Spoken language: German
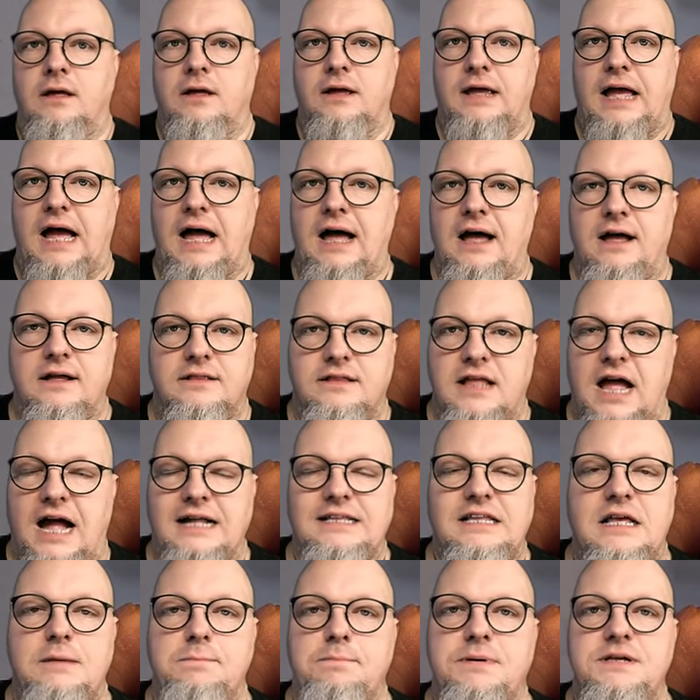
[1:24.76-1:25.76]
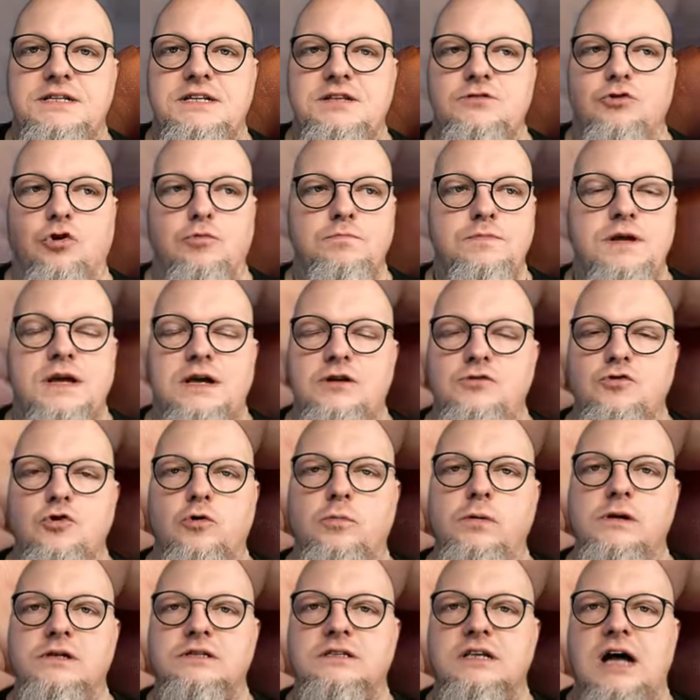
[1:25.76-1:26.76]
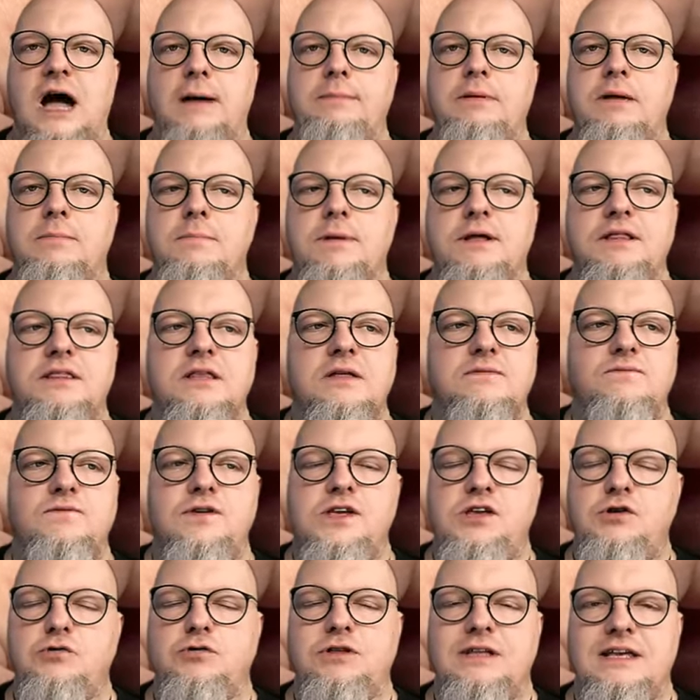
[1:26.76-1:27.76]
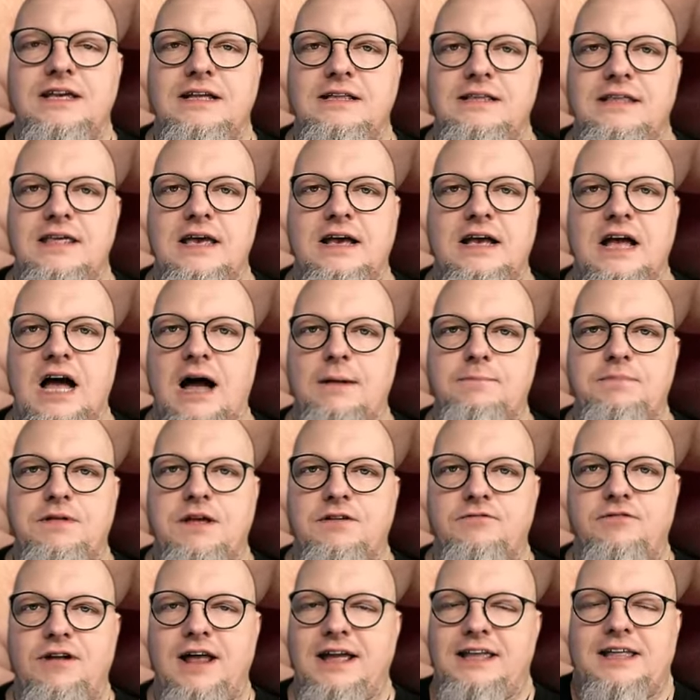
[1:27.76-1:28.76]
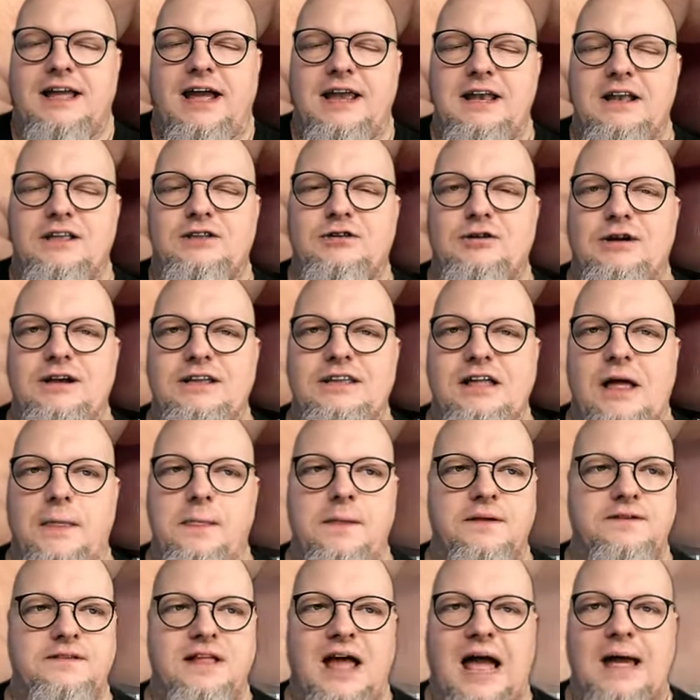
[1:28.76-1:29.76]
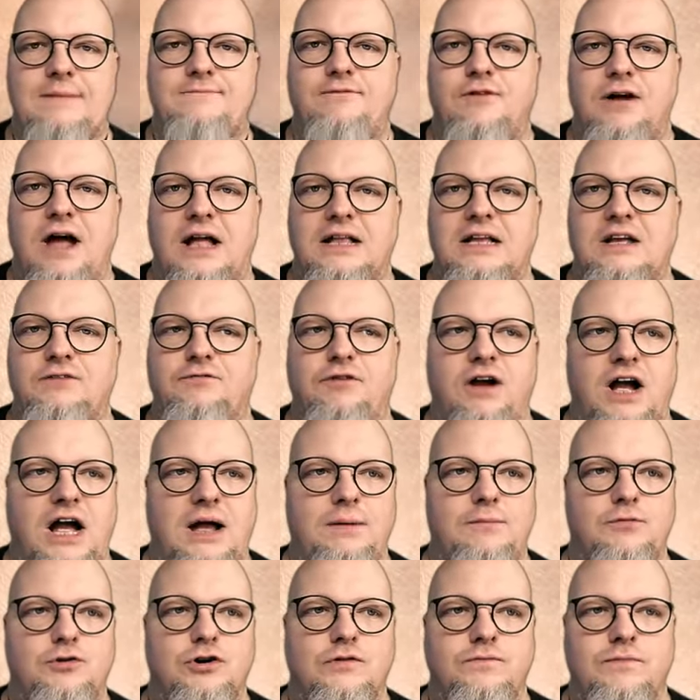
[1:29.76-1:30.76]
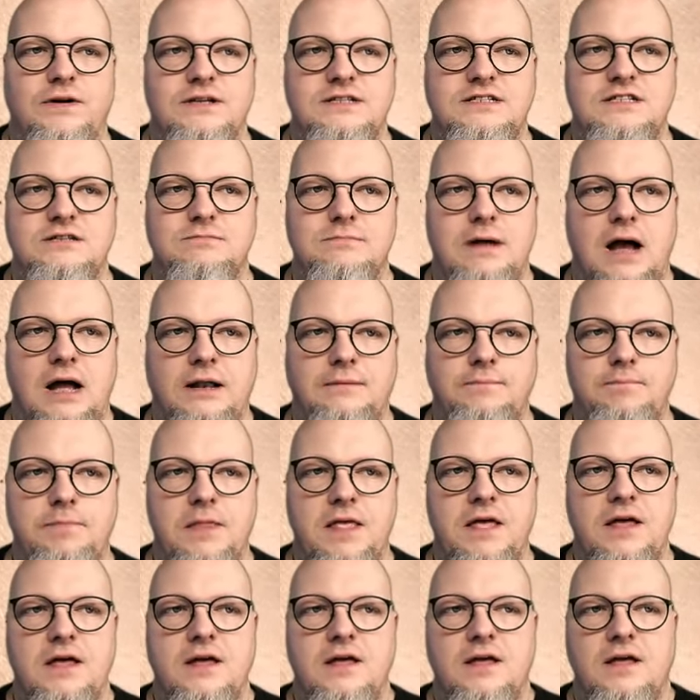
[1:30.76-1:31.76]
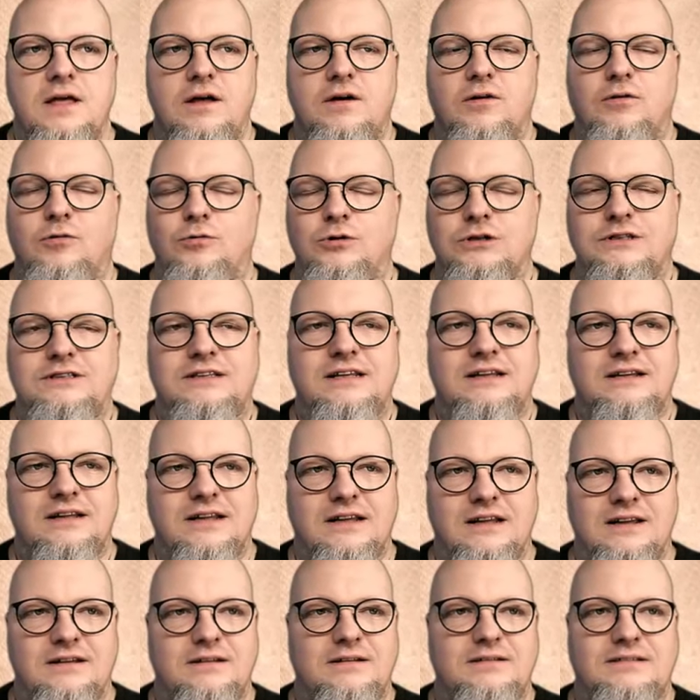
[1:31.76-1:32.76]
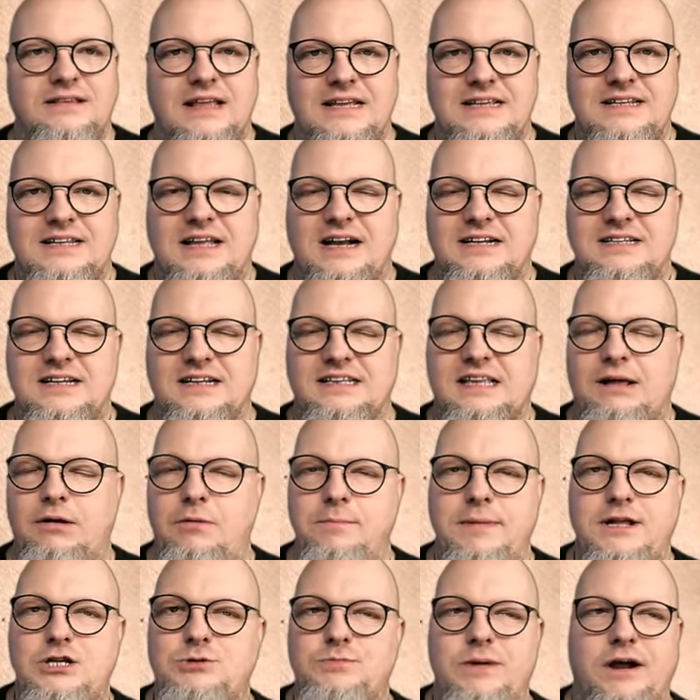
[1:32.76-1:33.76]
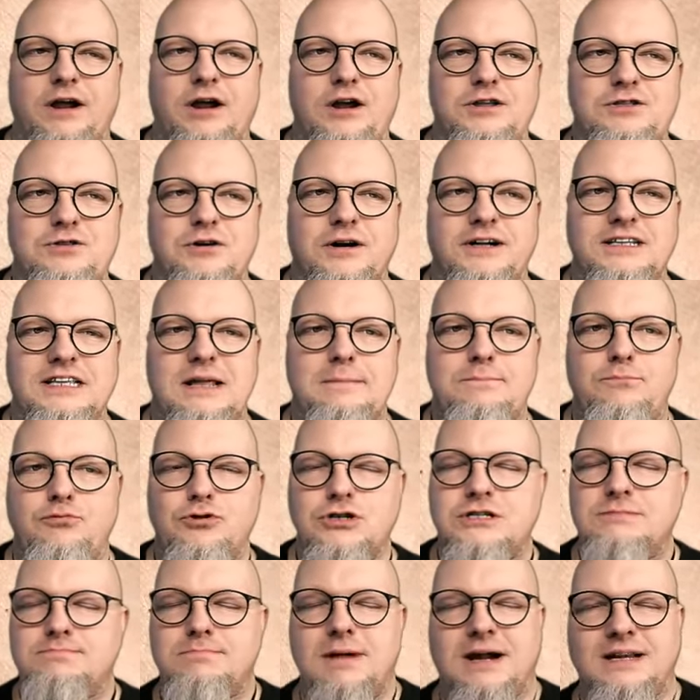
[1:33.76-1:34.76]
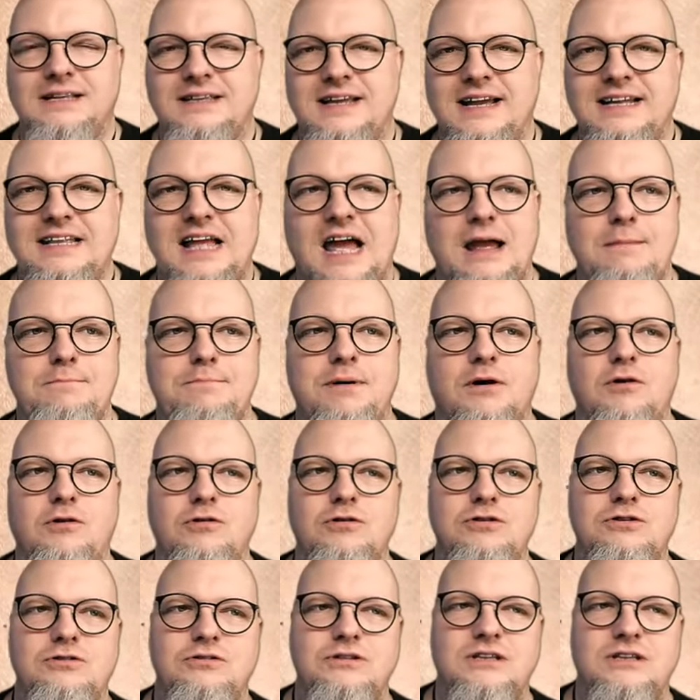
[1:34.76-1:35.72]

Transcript: Ja, da hatte ich ein bisschen rumgeknobelt und da habe ich mitten im Video die Idee gehabt, ja, vielleicht erinnert ihr euch dran, dass ich da einfach angefangen habe, irgendwas zu machen. Und äh, dass ich da gesagt habe, Mensch, man könnte doch in den Bus ein Magnet einbauen.